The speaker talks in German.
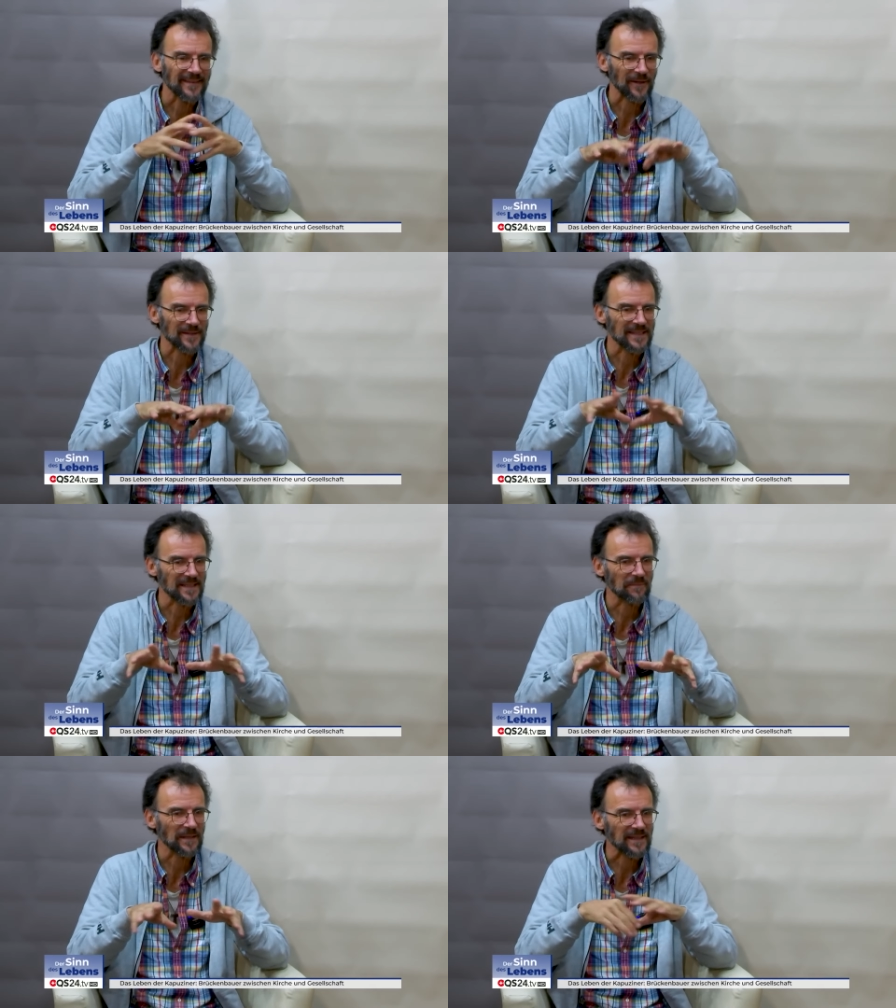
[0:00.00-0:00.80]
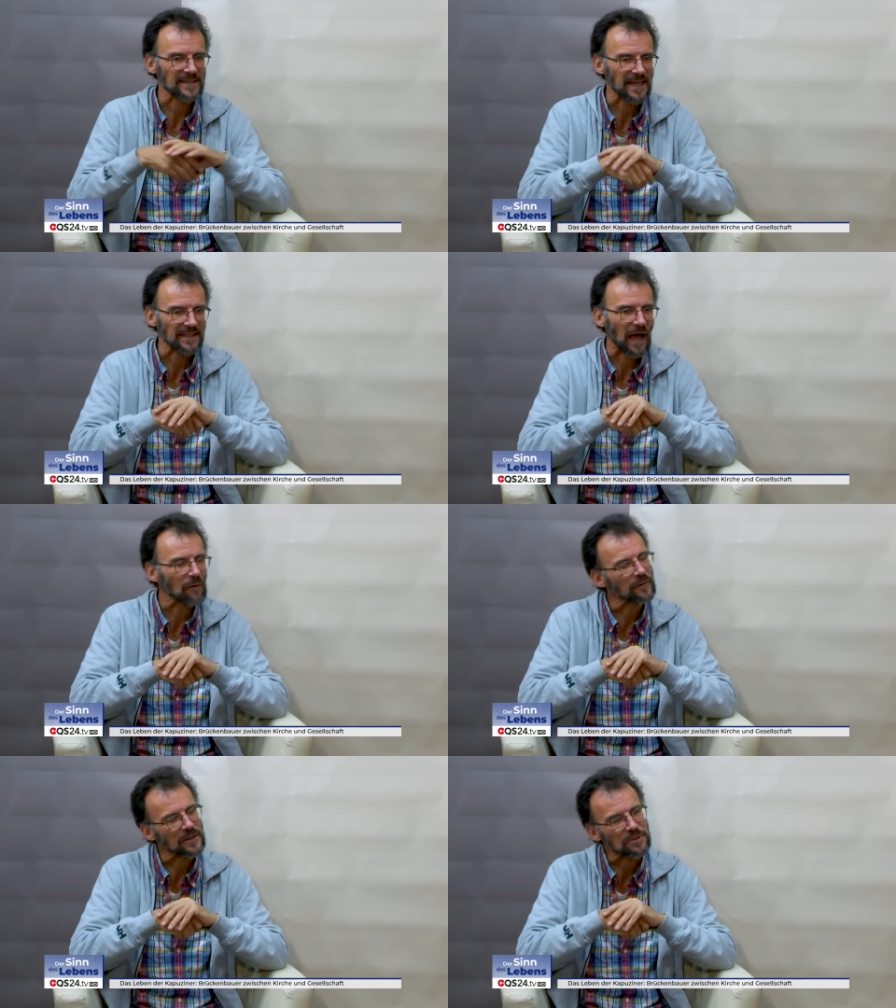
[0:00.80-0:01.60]
der hat sich mit der Zeit
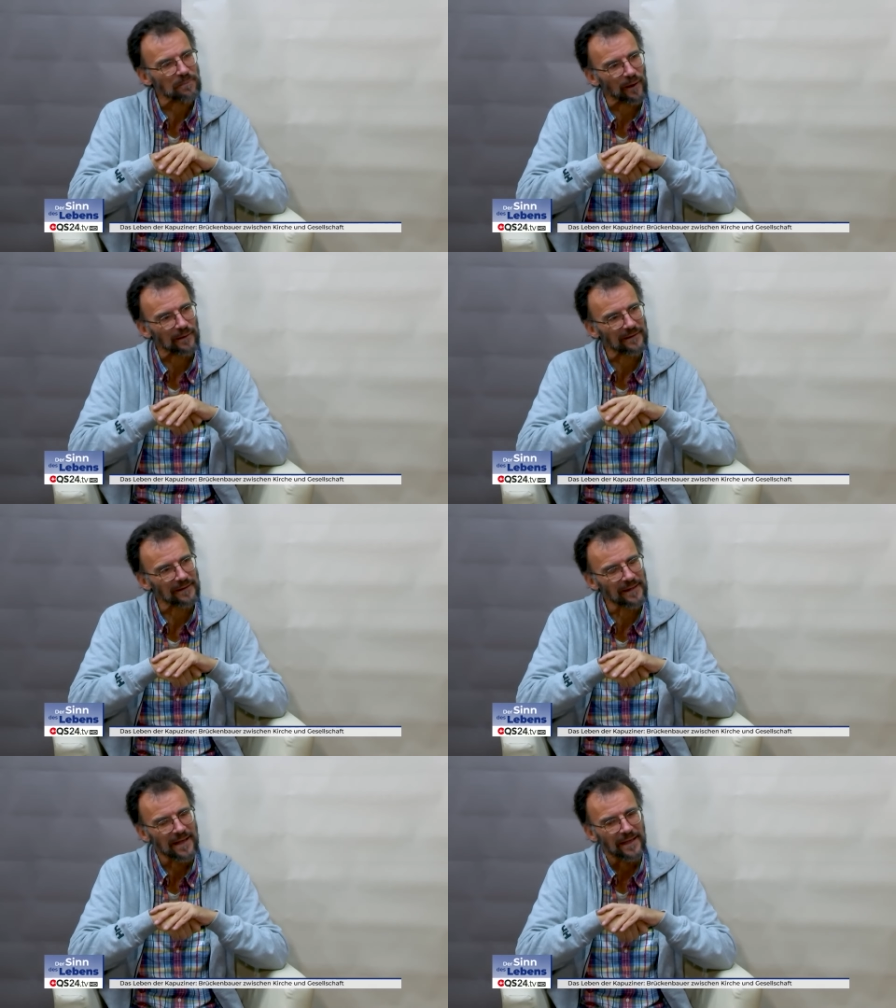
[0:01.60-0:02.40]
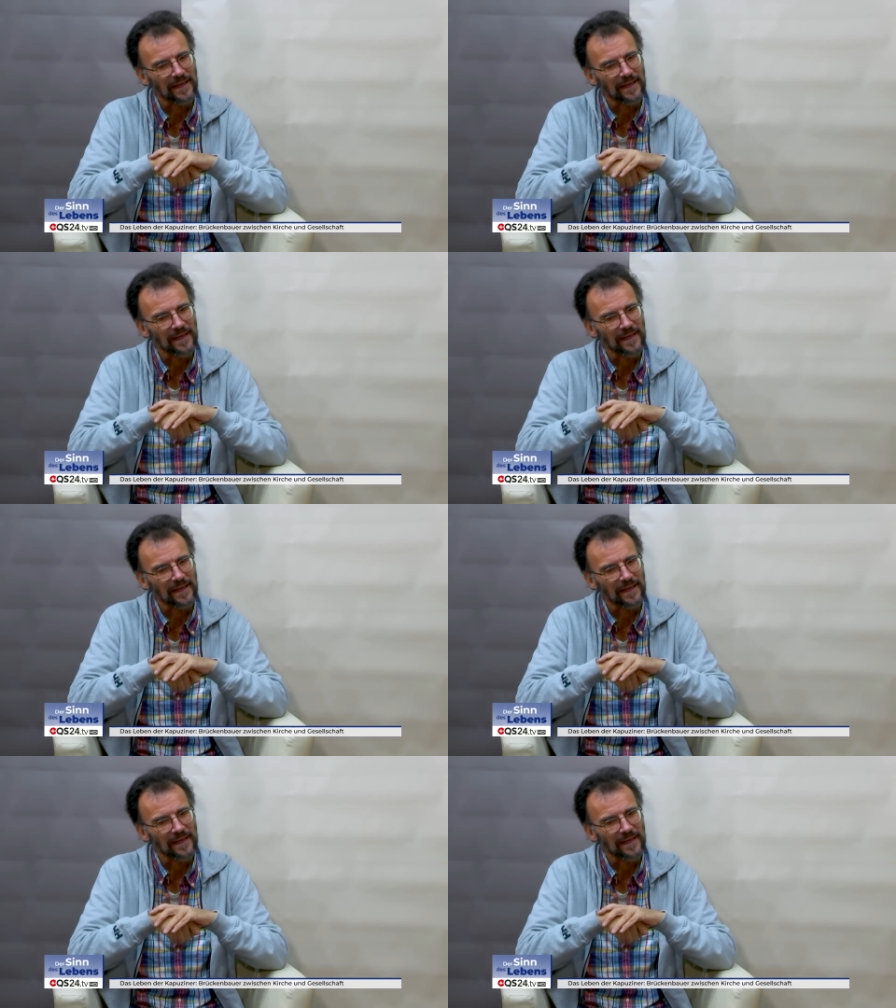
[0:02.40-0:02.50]
aufgespalten